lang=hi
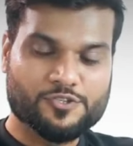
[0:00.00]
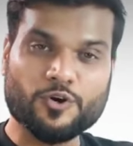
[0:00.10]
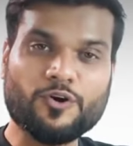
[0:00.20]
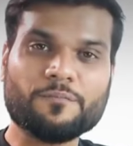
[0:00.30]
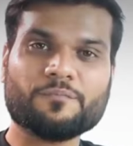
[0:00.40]

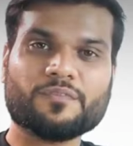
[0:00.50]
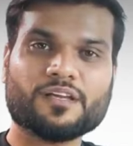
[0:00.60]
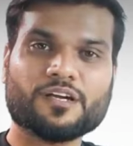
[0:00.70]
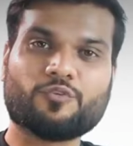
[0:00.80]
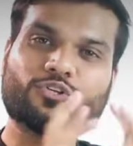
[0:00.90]
सो so,
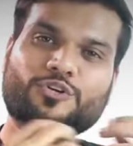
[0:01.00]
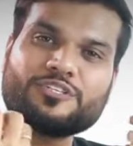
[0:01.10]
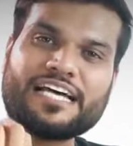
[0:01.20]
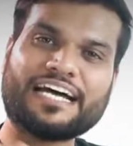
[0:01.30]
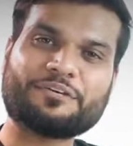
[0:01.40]
वो
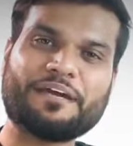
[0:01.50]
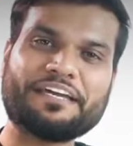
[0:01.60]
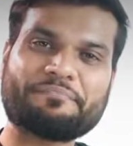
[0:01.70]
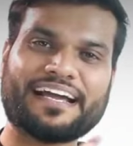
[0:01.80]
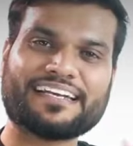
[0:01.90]
दोनों साथ में
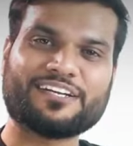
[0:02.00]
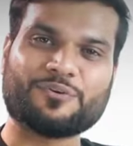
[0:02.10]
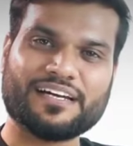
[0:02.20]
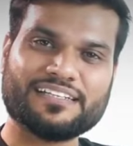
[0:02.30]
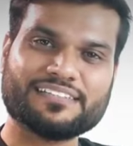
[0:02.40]
ही प्रेग्नेंट
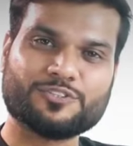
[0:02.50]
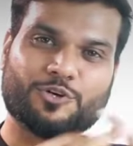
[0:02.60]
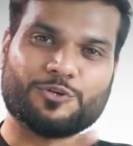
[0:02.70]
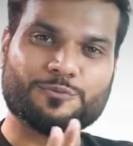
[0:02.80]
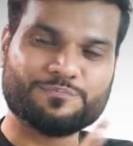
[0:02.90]
हो गए
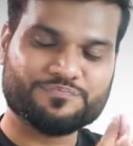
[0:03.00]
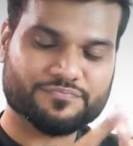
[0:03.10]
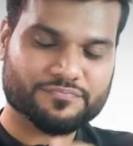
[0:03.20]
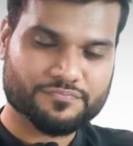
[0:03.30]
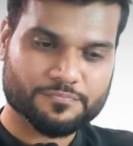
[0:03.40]
दोनों
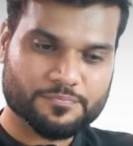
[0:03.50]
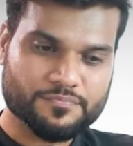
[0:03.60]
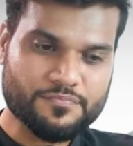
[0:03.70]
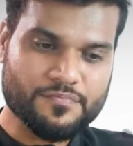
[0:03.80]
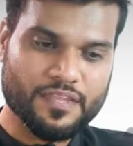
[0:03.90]

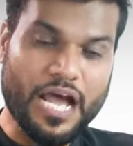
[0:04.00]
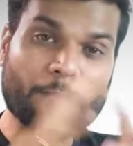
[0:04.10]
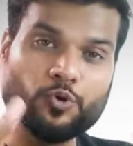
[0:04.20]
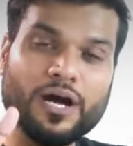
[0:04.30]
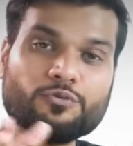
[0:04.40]

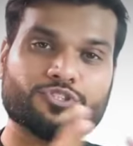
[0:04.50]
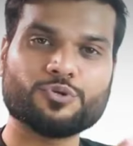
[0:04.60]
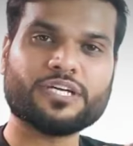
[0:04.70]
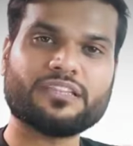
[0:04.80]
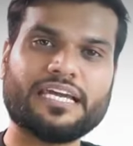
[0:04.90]
अब हुआ कुछ
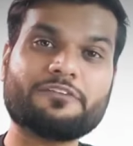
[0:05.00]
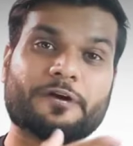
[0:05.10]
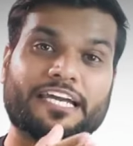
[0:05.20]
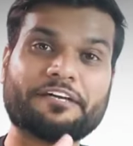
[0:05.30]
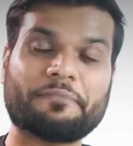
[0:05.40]
यूं कि तीन
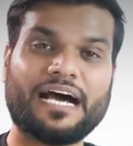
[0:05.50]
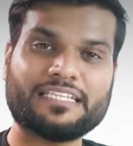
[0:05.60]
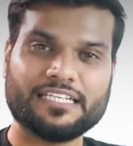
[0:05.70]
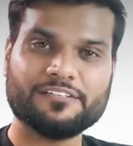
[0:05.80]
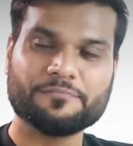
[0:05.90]
महीने
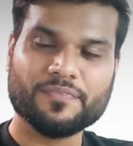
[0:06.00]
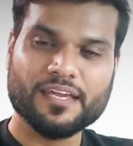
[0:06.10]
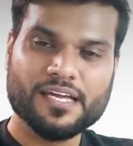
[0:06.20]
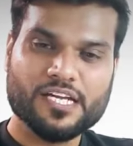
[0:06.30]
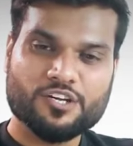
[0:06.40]
बाद ही
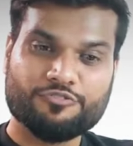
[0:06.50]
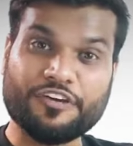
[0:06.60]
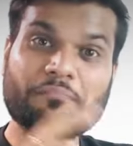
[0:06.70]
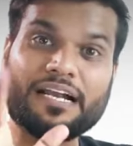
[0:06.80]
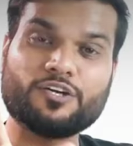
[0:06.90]

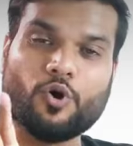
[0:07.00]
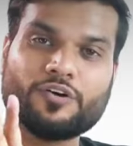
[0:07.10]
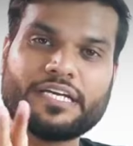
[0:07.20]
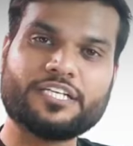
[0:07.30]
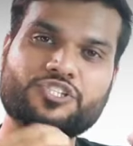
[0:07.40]
फीमेल
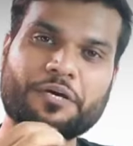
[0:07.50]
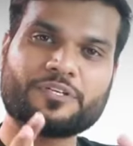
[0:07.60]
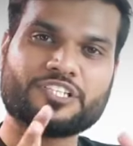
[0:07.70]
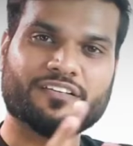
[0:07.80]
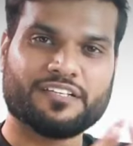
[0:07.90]
डॉग ने छह
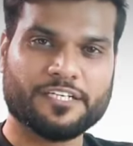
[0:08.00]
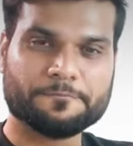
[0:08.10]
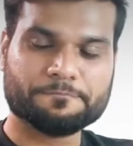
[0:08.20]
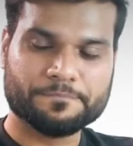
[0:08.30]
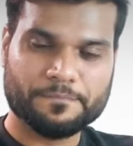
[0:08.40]
बच्चे दे दिए
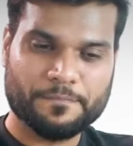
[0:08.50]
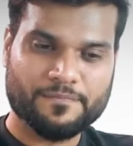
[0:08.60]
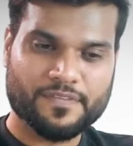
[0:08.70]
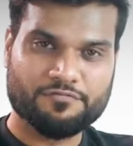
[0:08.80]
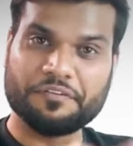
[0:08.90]

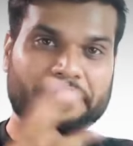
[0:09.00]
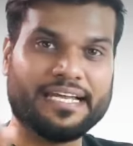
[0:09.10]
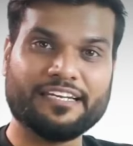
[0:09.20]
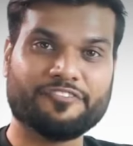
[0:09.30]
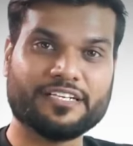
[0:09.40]

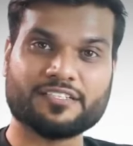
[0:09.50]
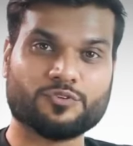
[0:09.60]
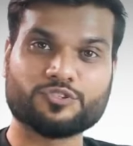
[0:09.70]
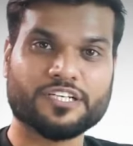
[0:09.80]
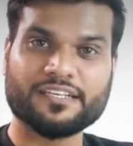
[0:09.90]
फीमेल एलिफेंट ने
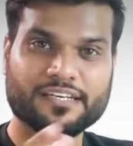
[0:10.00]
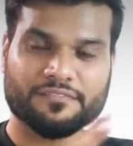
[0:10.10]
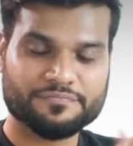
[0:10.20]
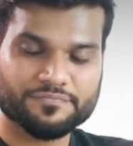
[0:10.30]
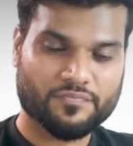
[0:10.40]
कुछ नहीं दिया
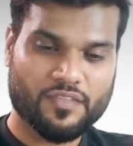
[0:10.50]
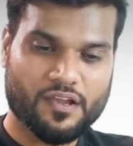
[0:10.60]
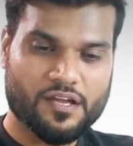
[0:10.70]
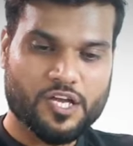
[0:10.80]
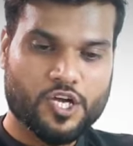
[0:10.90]

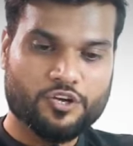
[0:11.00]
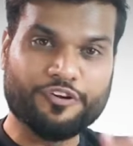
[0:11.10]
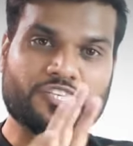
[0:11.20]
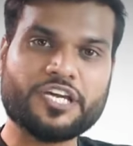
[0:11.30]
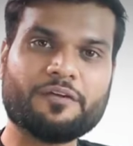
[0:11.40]

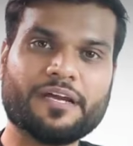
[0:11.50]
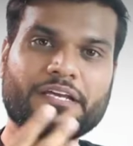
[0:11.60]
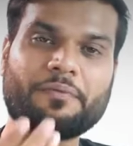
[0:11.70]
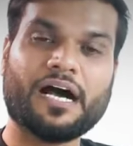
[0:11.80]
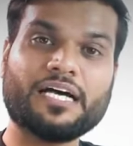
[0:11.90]
फिर छह
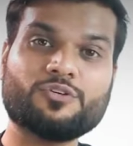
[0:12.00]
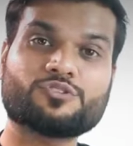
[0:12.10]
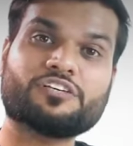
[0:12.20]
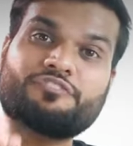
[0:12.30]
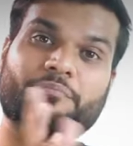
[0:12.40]
महीने बाद
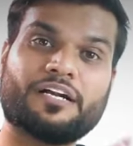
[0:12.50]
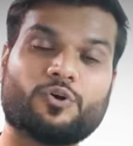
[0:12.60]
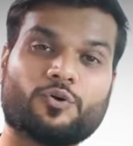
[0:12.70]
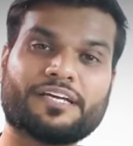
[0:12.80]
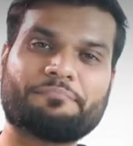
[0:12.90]
उसी फीमेल
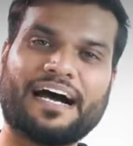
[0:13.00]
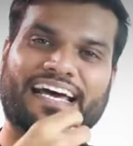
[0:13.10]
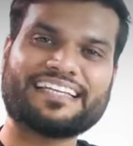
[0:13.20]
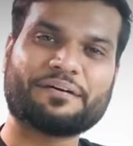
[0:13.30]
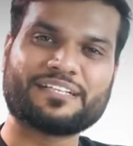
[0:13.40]
डॉग ने
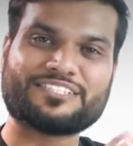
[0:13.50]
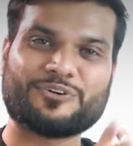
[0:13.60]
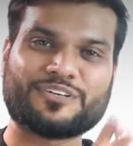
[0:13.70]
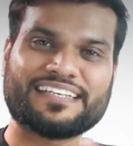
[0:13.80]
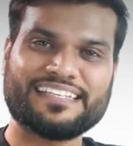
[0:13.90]
बारह तेरह बच्चे
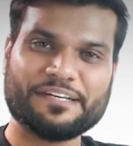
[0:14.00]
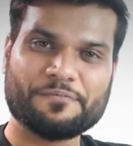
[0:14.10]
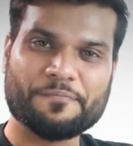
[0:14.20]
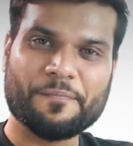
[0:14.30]
और दे दिए